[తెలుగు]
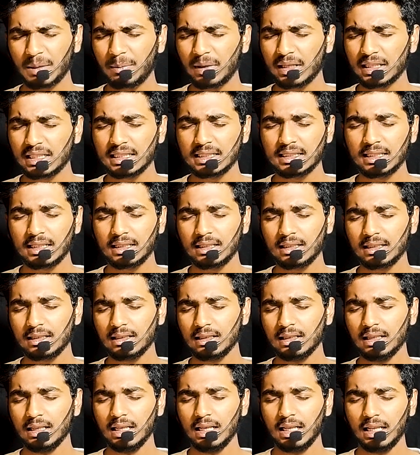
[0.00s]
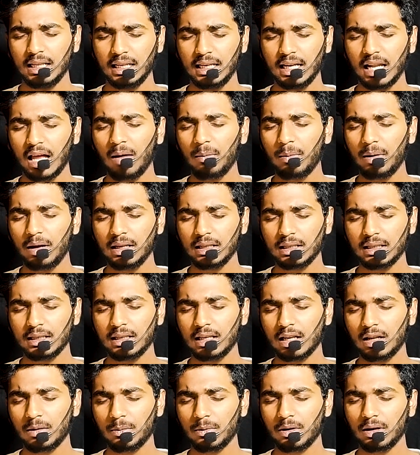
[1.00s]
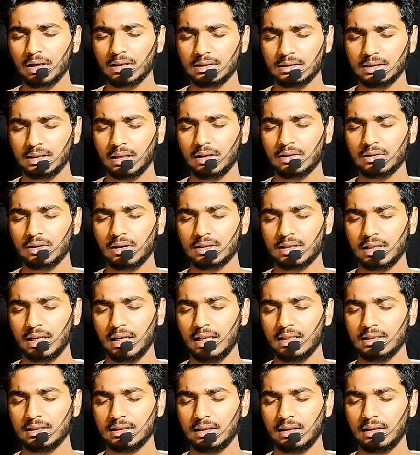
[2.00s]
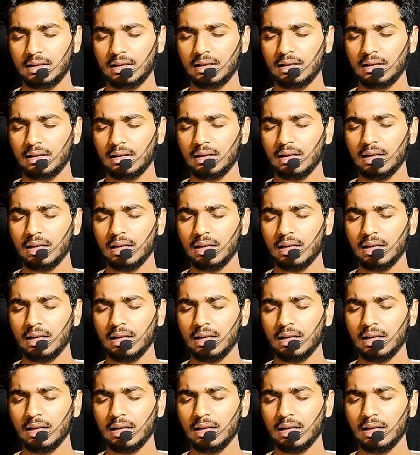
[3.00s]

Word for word: ప్రతి తండ్రి నీ నామానికి ఘనంగా తిరిగించడం సహాయం చేయండి